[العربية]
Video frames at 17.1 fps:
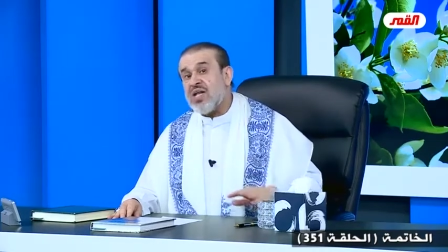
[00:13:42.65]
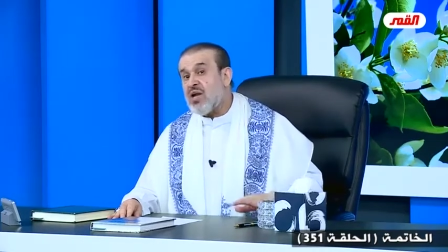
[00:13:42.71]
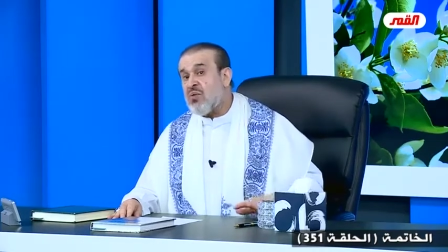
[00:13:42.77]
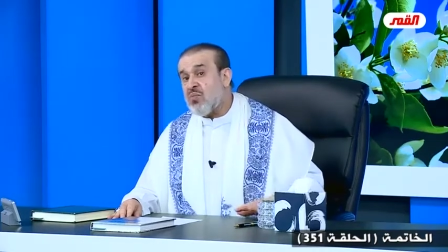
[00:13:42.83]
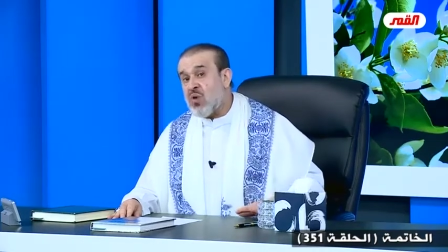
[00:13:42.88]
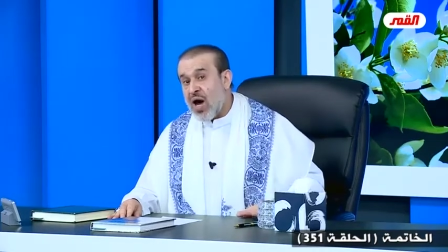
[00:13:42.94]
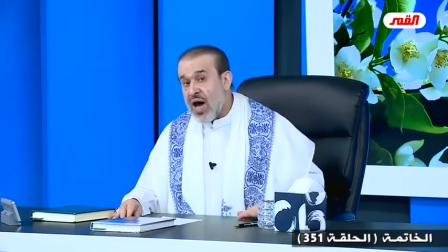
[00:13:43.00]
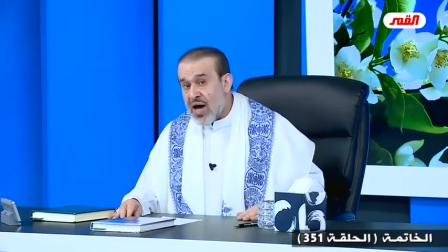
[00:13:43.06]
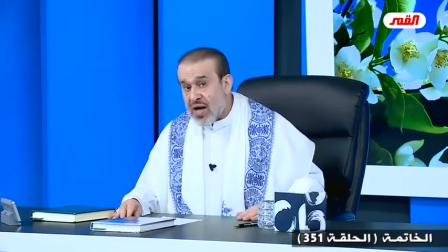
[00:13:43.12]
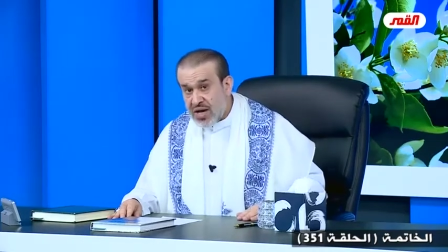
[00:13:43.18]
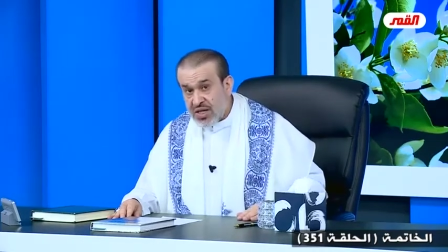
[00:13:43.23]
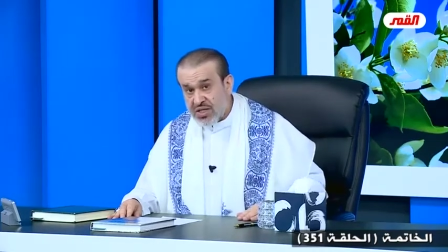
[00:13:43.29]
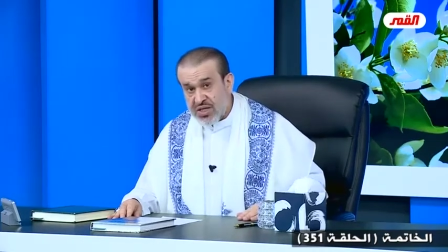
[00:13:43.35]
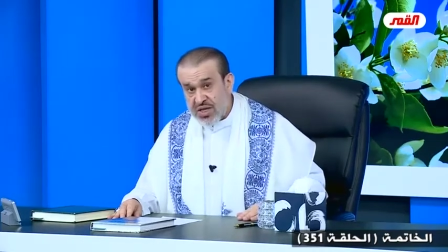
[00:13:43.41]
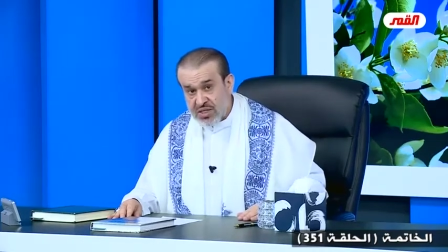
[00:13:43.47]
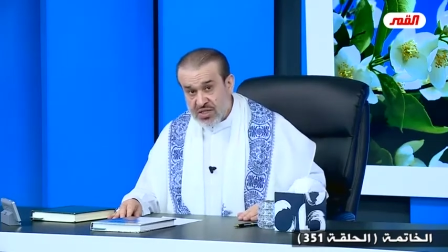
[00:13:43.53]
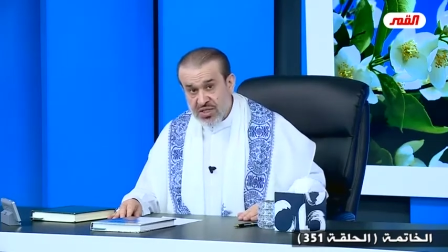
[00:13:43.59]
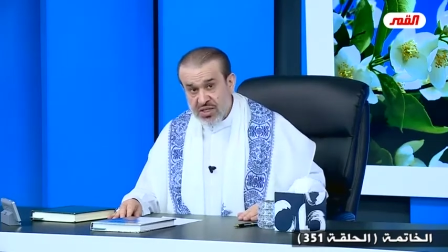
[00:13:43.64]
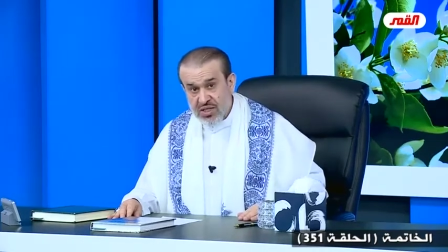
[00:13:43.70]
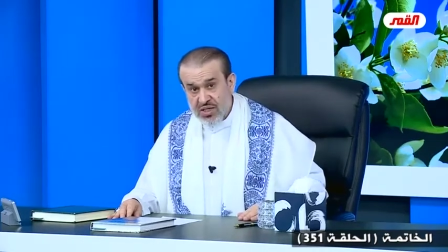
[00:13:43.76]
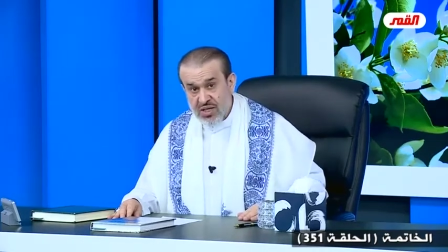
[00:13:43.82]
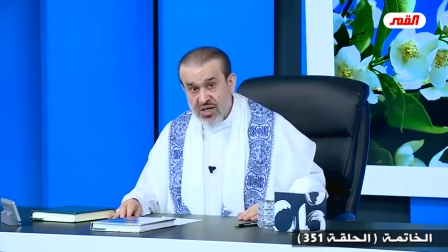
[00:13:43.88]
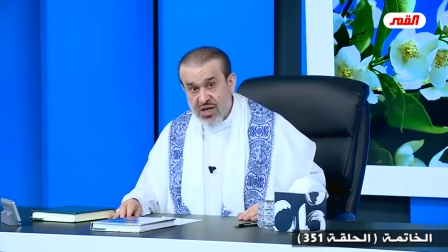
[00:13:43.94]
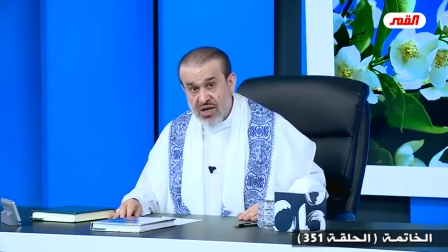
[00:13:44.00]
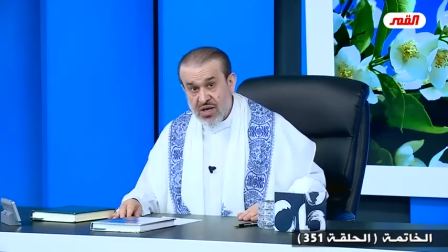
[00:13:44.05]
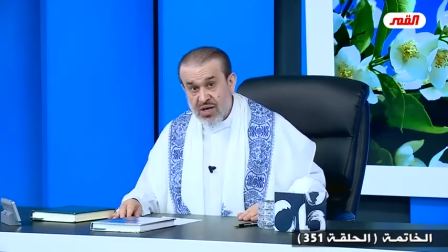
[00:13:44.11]
المعارضة
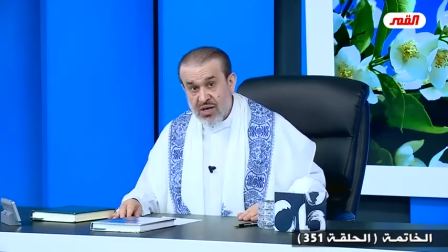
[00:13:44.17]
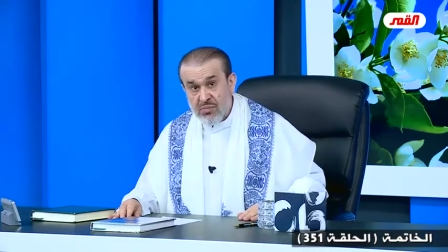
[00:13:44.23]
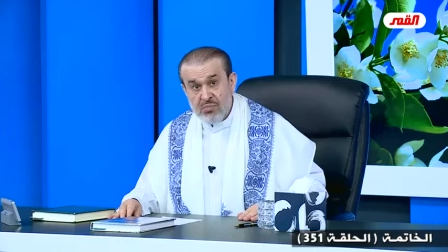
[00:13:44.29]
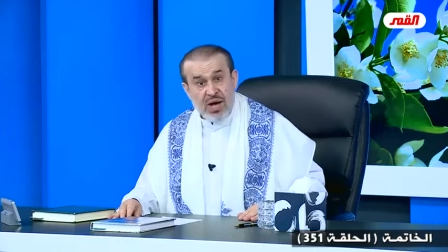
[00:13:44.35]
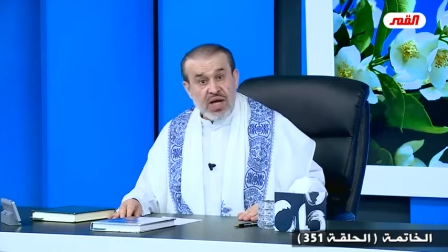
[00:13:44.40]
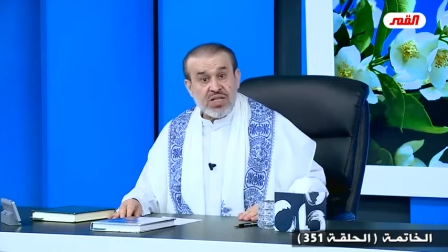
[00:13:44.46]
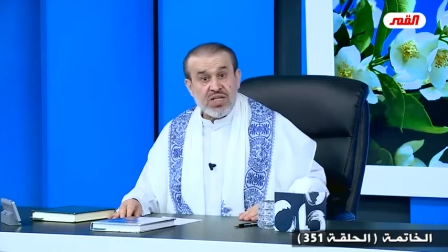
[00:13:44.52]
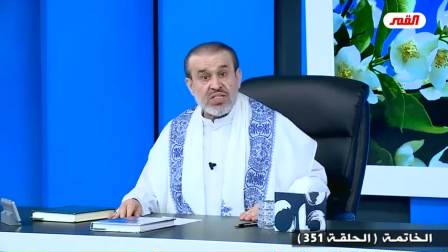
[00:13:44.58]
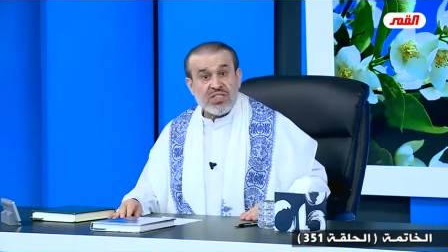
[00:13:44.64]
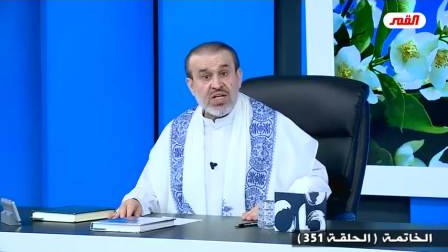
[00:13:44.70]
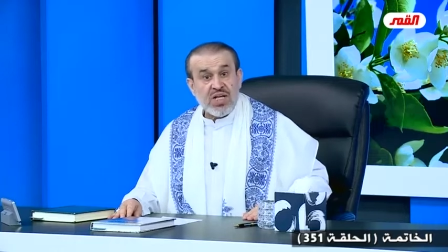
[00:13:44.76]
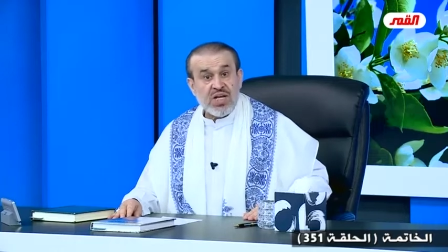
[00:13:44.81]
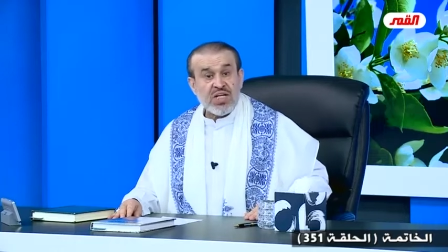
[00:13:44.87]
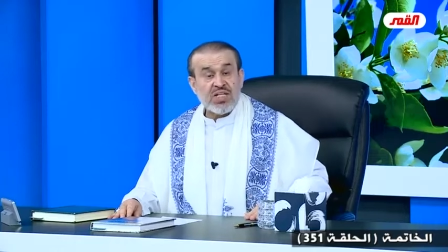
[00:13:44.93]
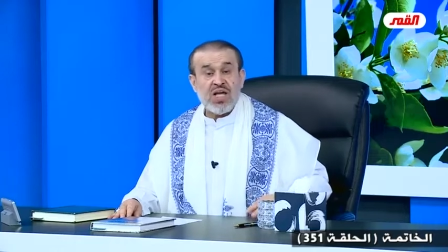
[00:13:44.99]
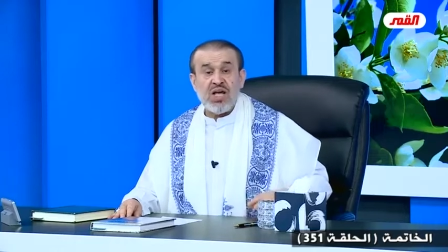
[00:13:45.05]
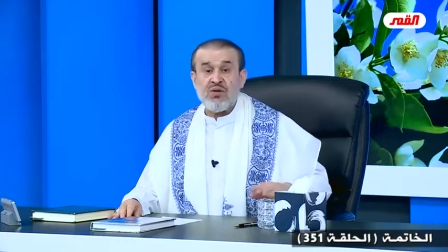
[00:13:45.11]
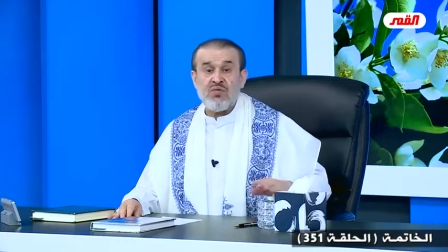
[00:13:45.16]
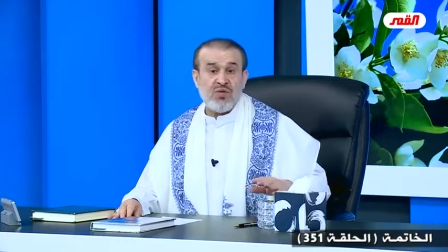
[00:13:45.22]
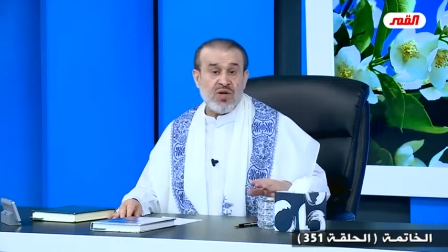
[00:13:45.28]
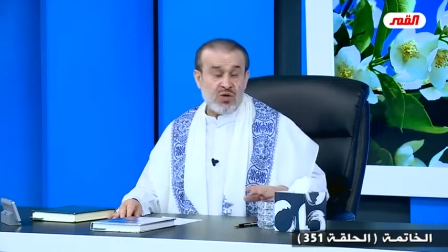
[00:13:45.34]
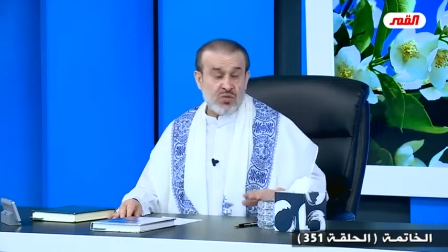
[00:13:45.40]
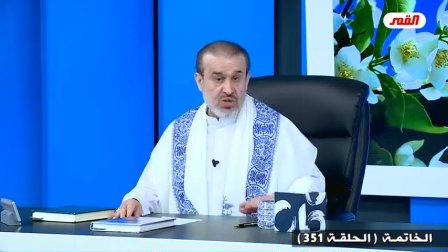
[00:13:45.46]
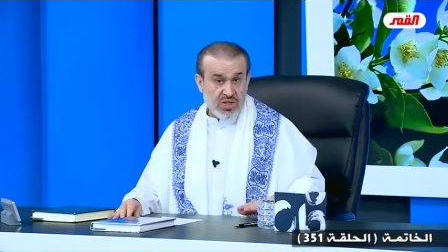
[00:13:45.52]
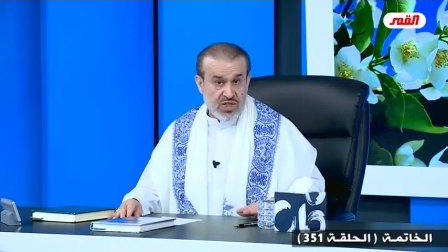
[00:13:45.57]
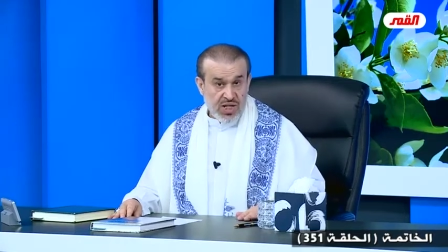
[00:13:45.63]
بعد سنة
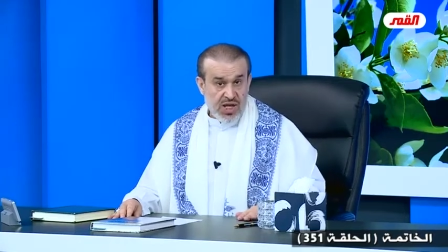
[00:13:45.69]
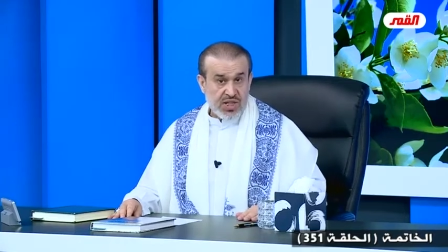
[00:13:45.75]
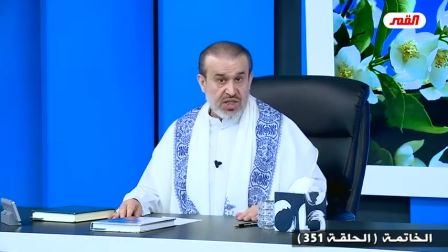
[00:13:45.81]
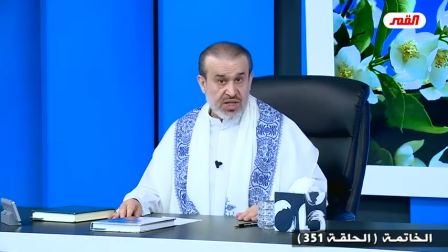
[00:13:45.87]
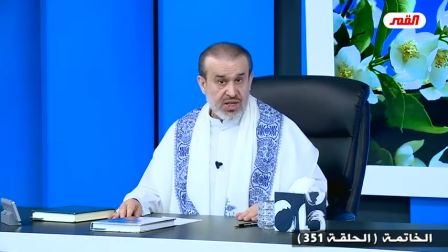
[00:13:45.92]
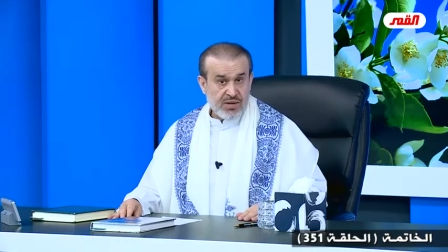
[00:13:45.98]
2003